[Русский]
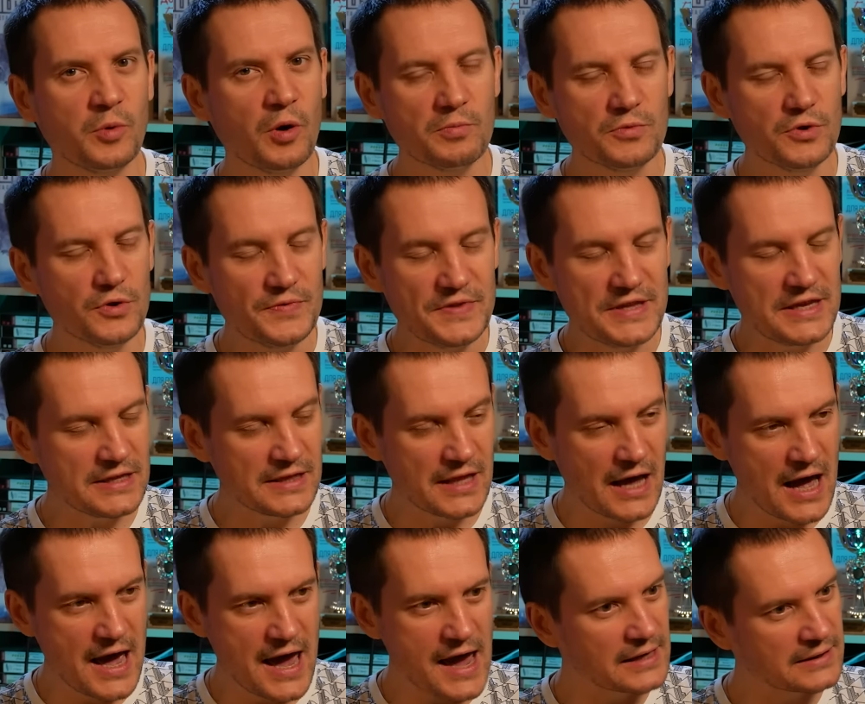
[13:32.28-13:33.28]
вспомню, не
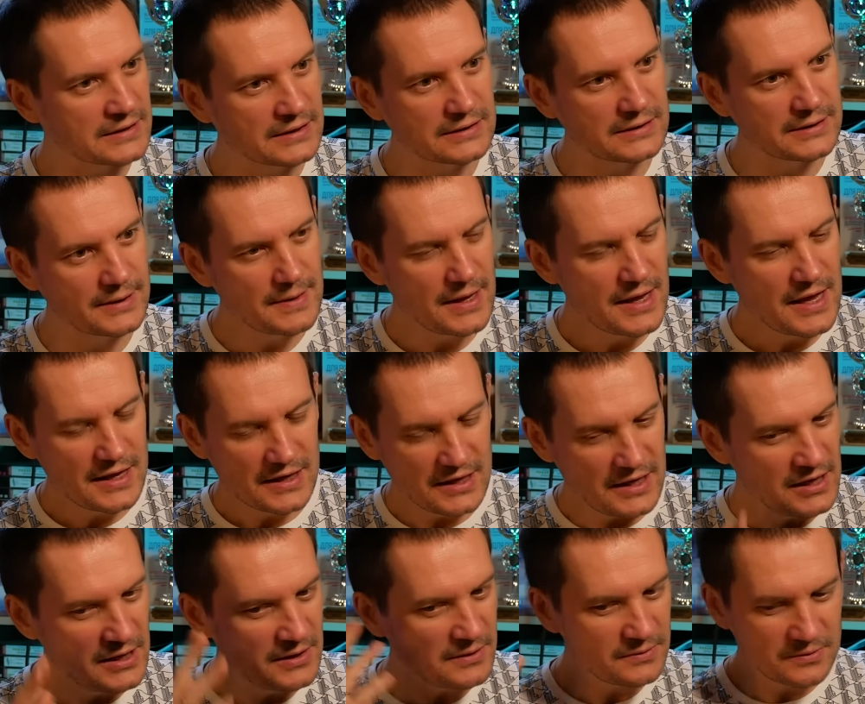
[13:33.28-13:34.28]
на этот.
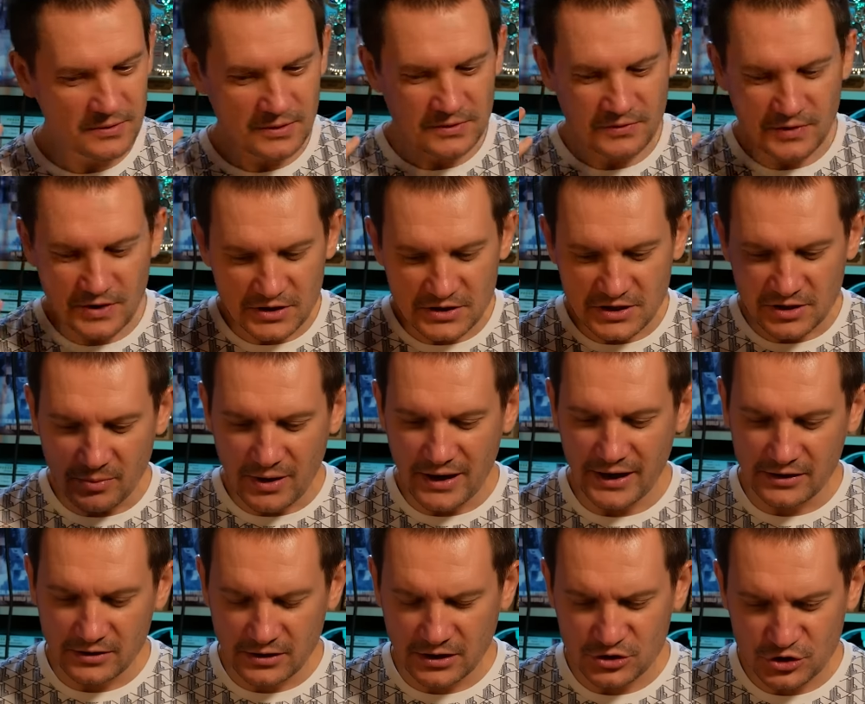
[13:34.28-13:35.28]
И, видите,
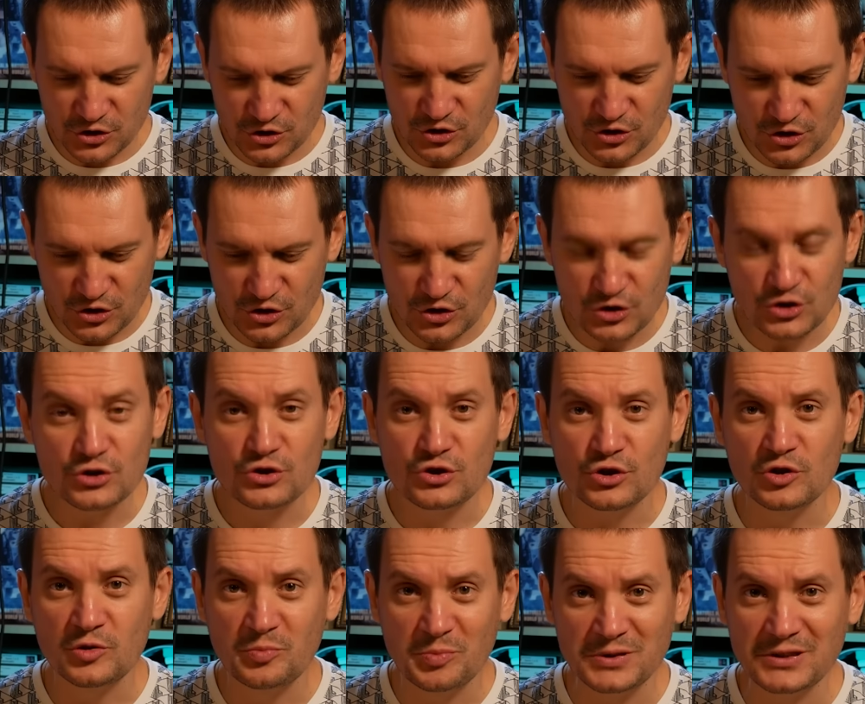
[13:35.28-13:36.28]
Маринка
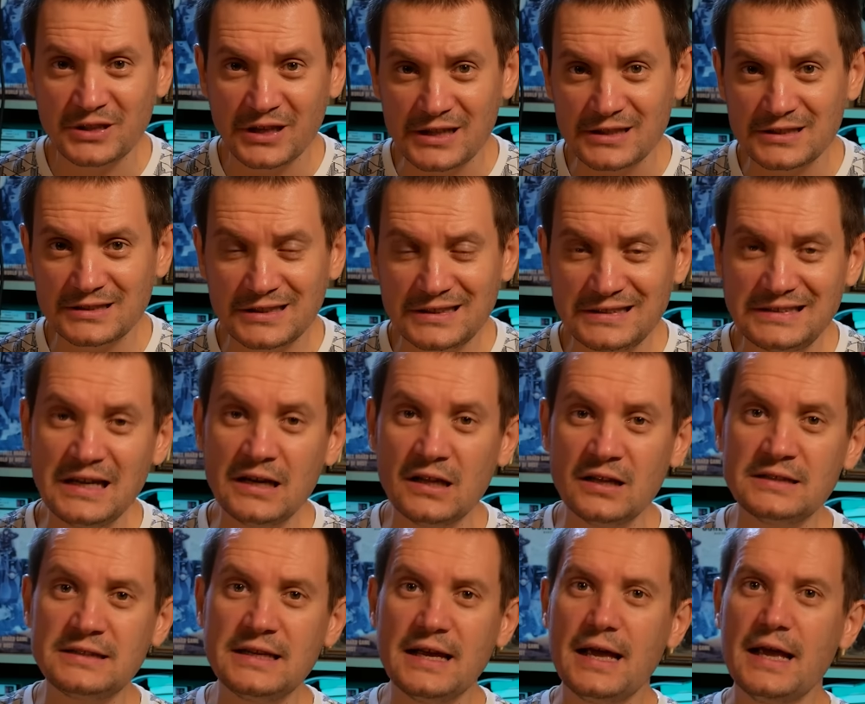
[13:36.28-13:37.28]
что-то пытается
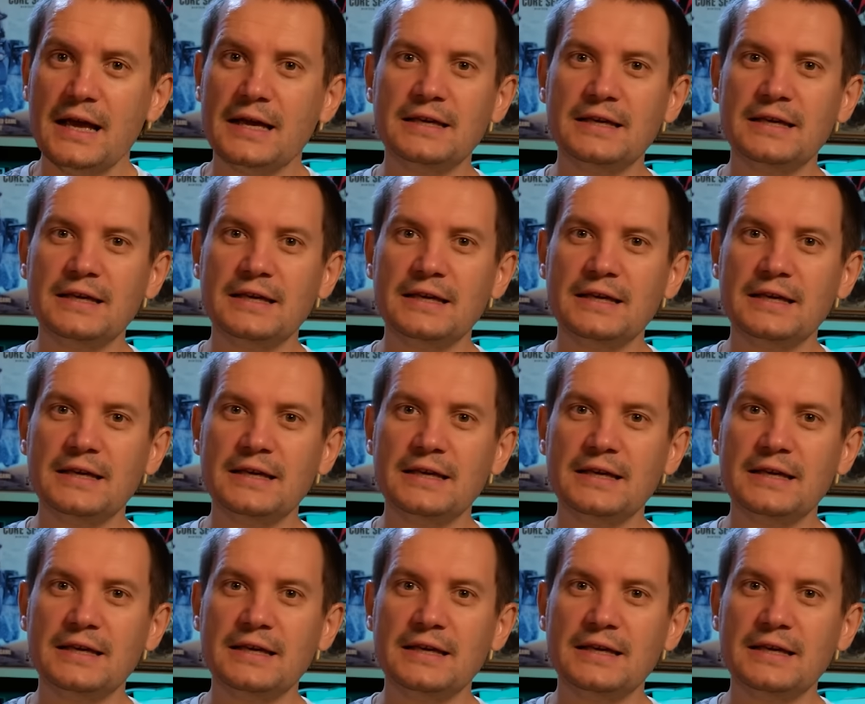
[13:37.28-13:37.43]
делать.